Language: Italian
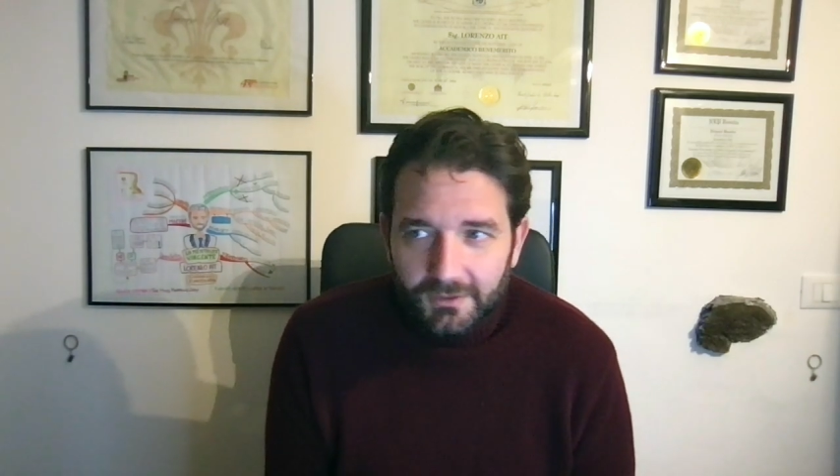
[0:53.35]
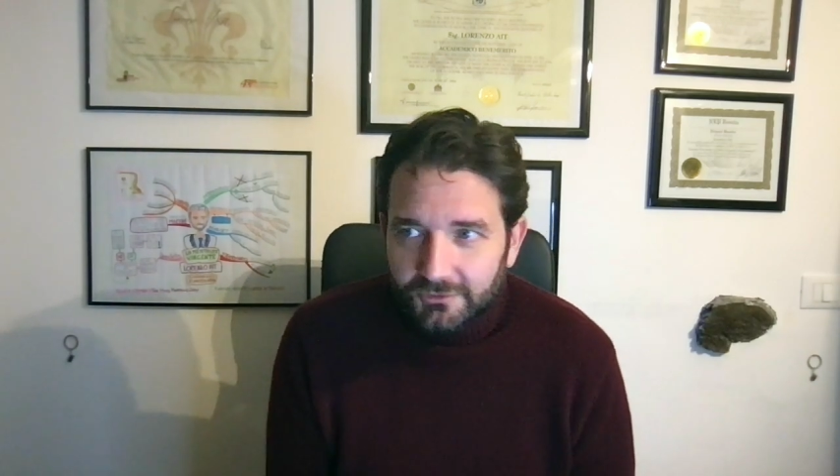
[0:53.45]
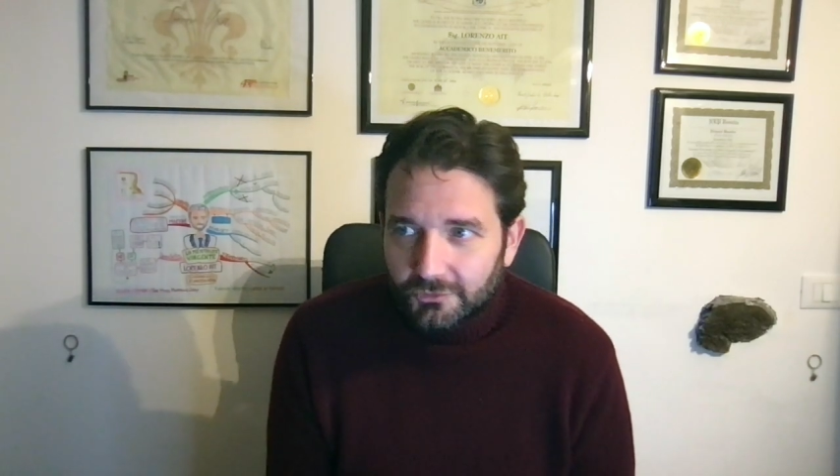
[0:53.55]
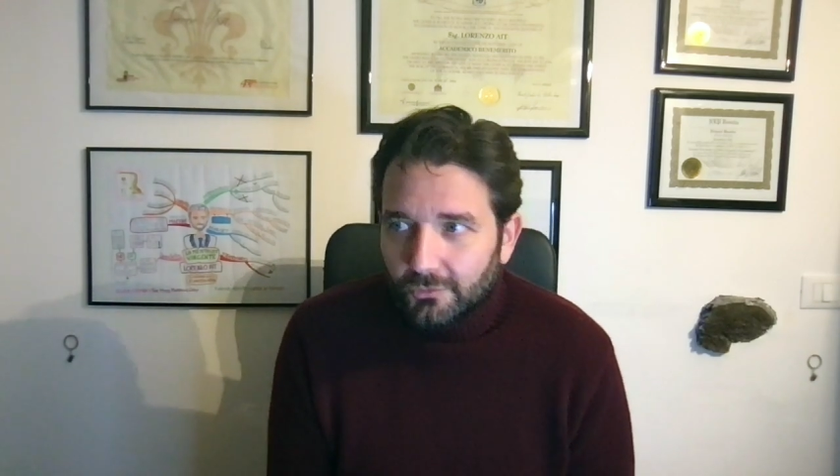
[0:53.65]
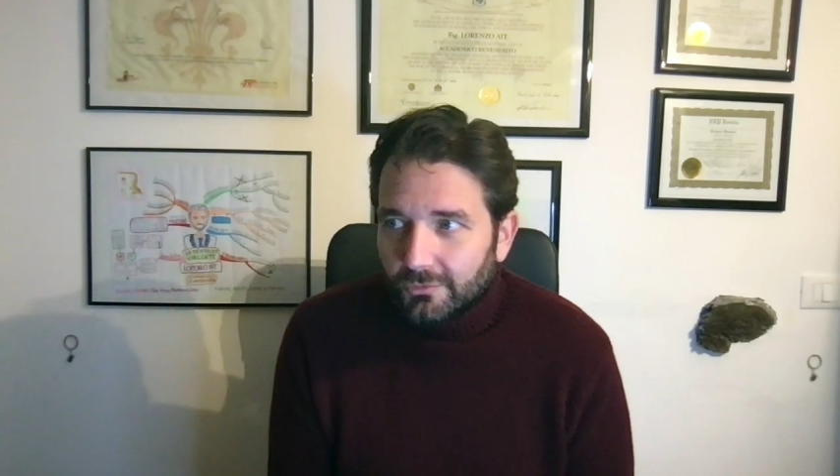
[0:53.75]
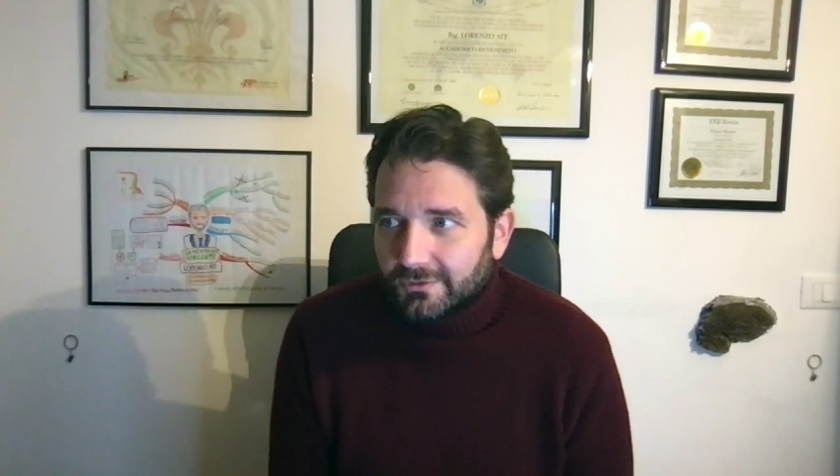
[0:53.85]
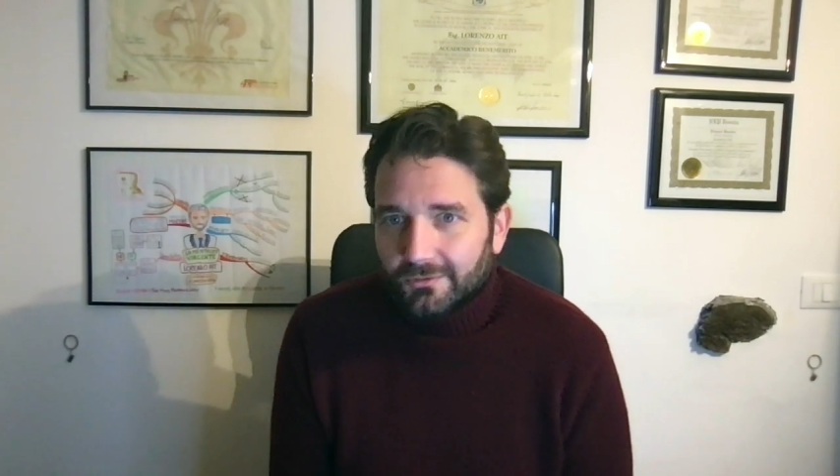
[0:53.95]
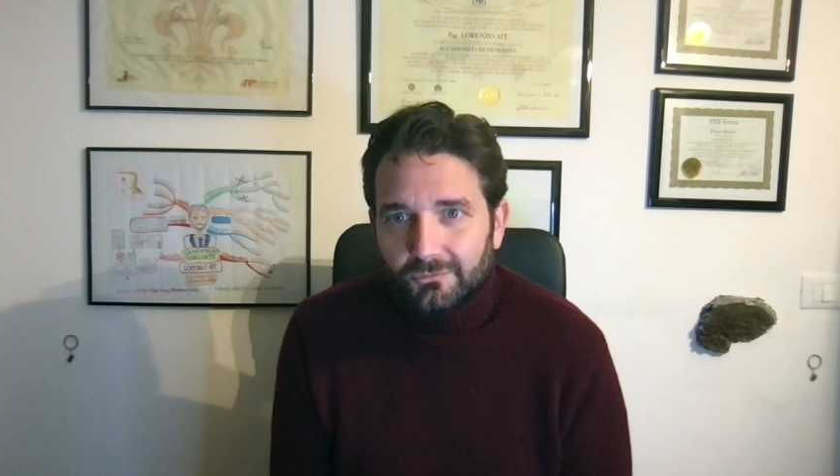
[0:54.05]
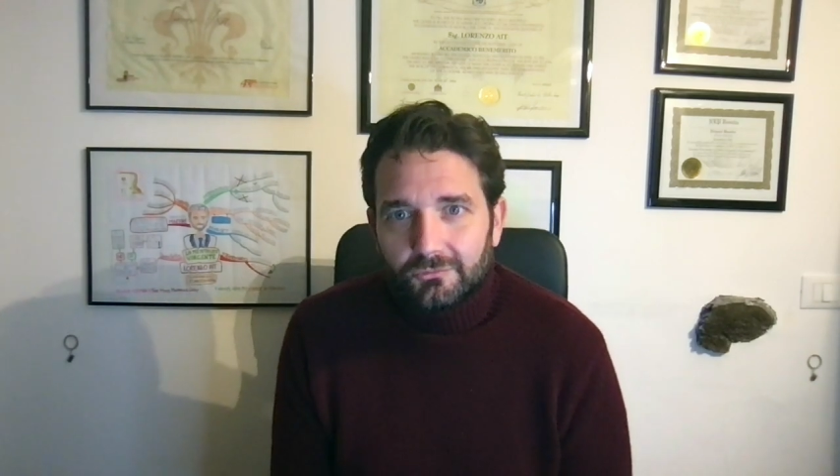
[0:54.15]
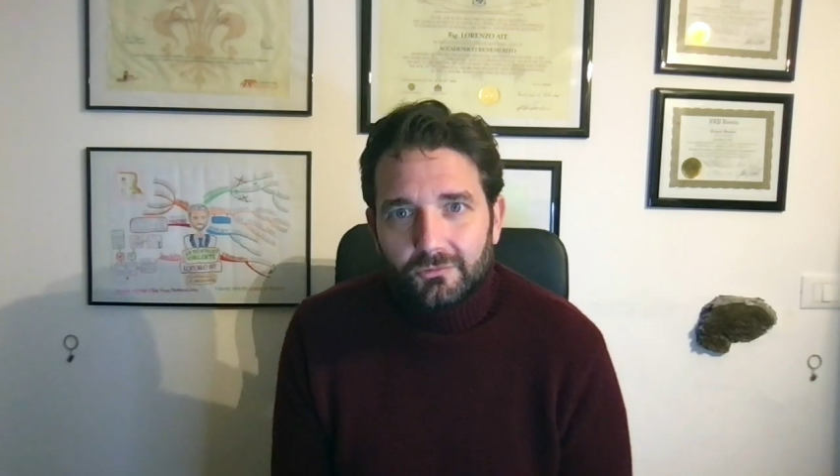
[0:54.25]

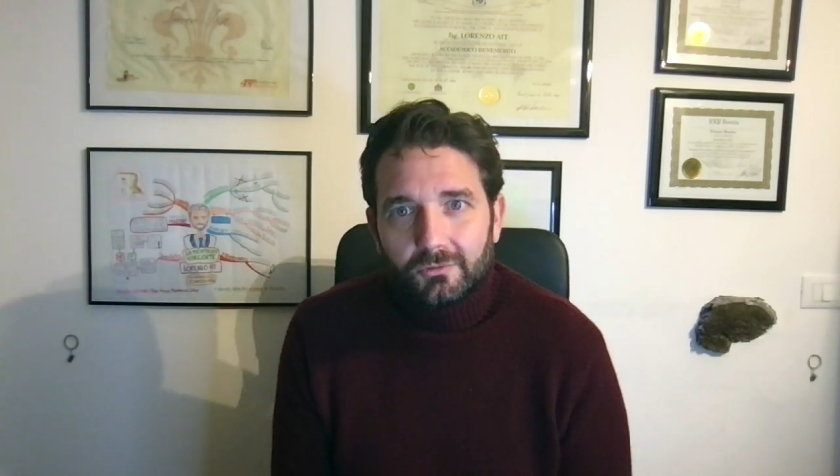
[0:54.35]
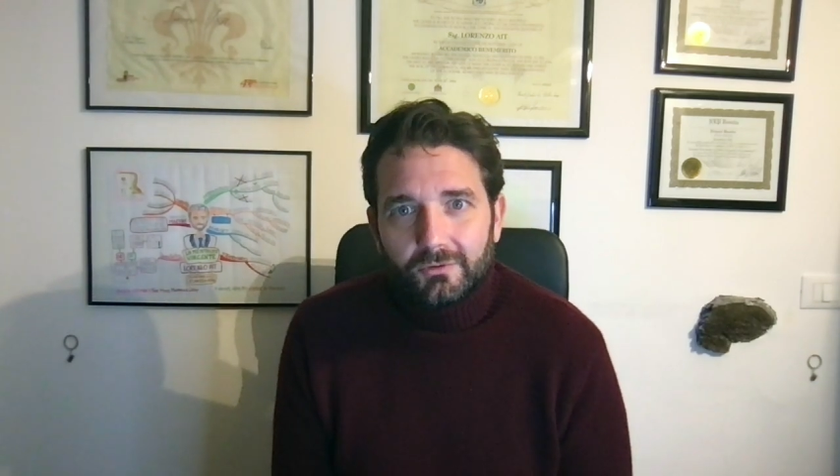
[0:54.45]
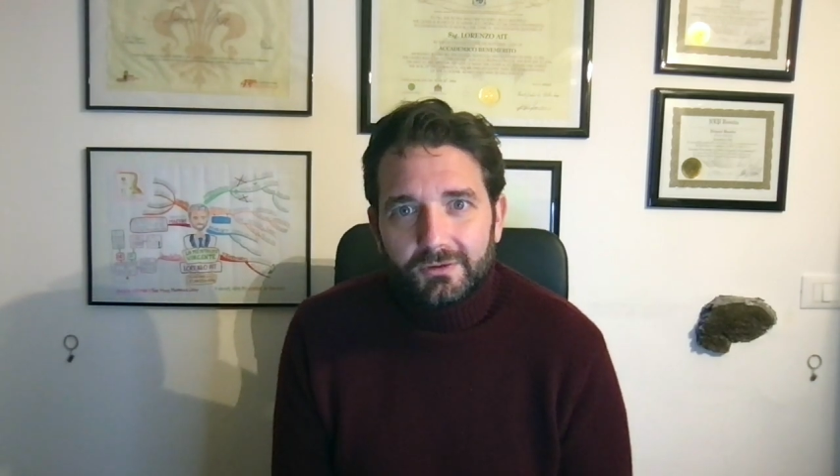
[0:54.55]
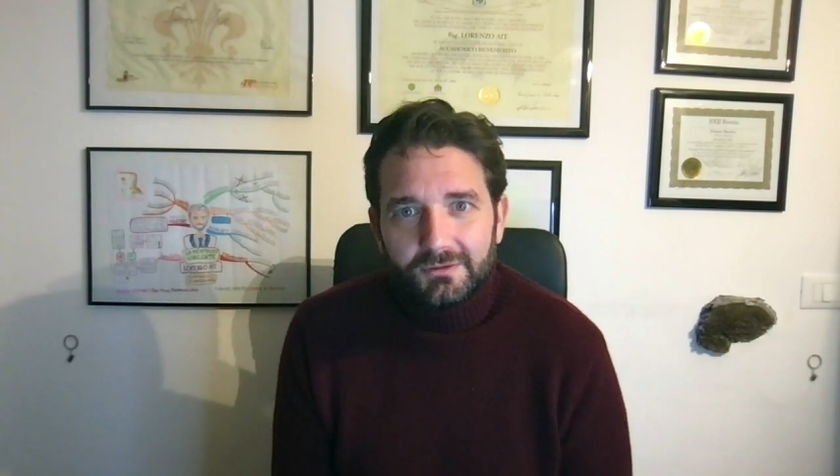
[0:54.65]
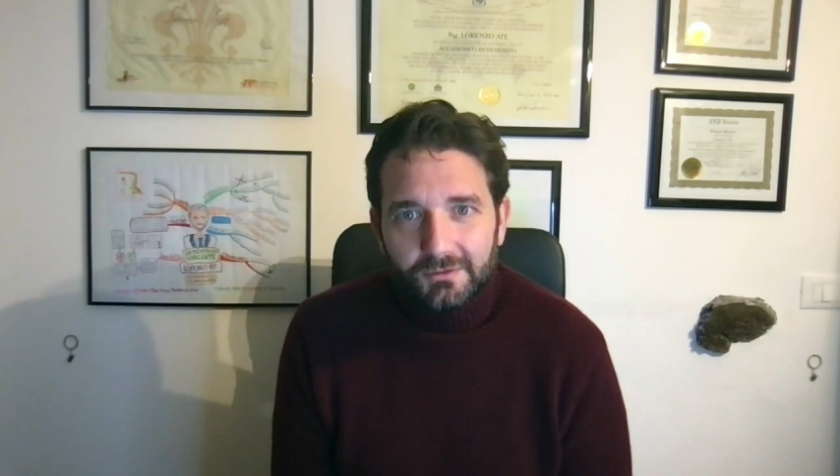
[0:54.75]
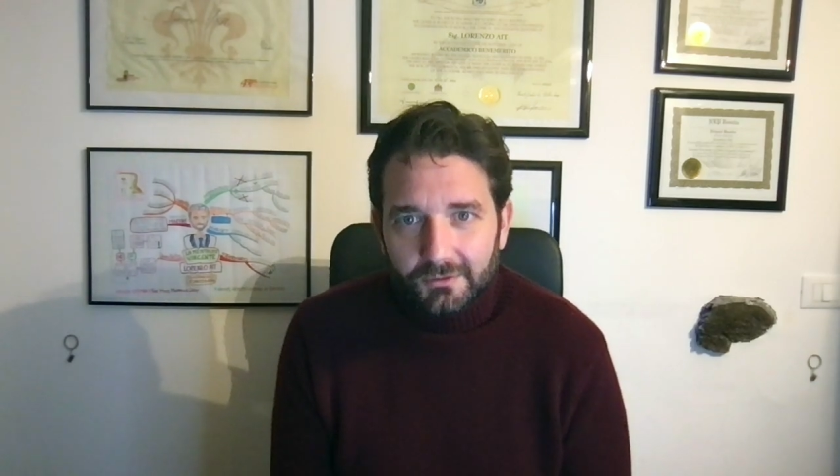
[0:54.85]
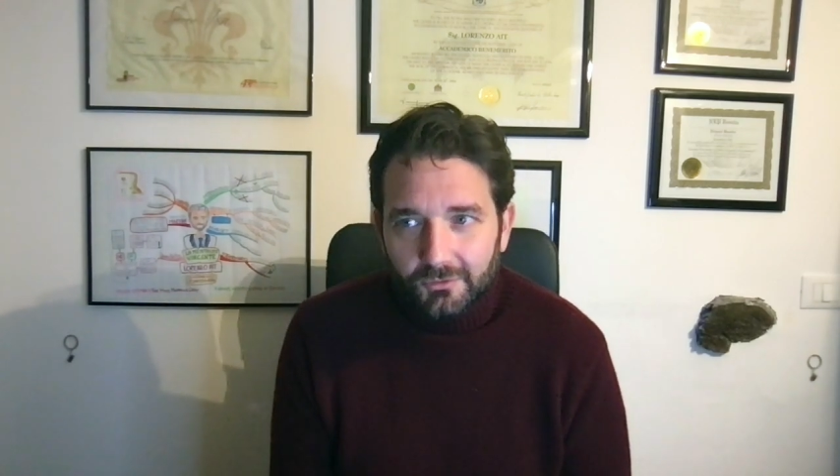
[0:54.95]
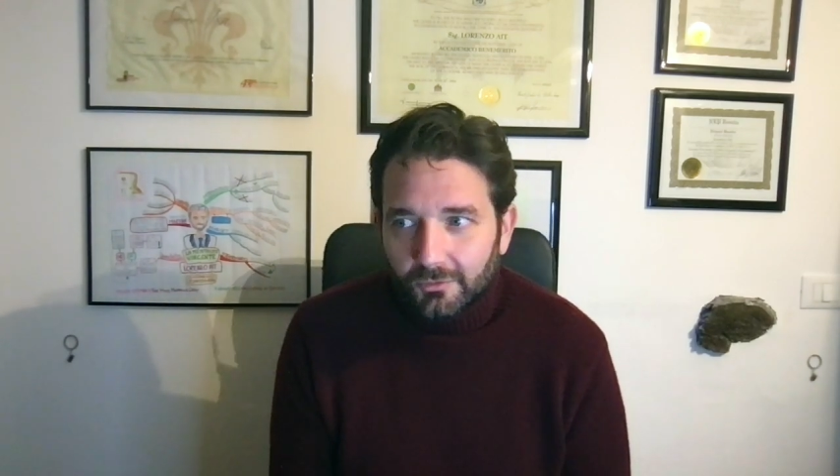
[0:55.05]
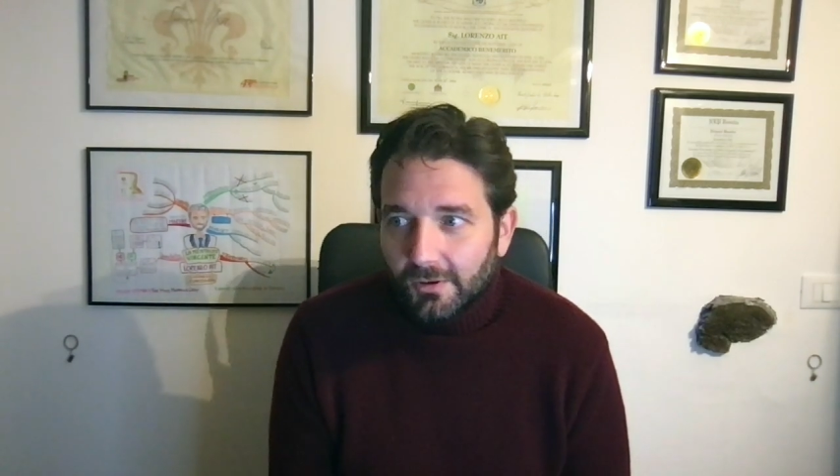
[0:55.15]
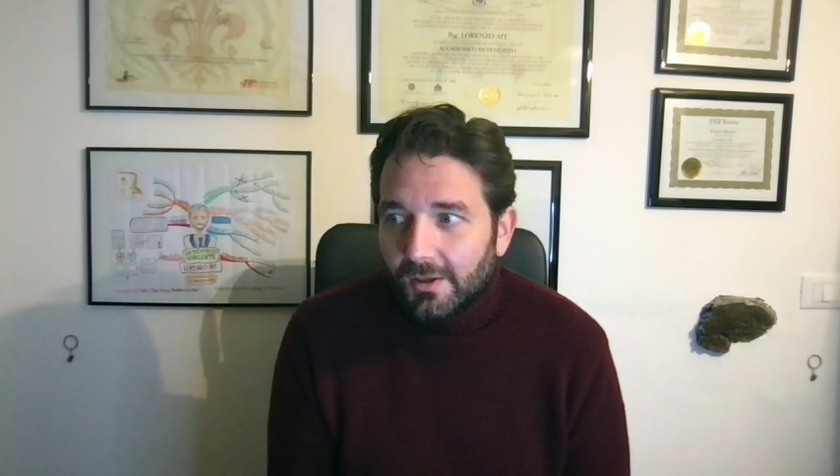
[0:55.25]
ascoltano tutto quello che
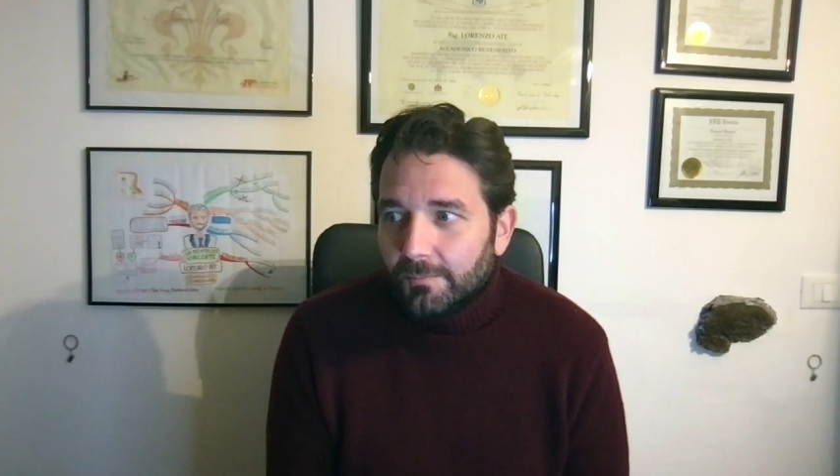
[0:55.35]
dico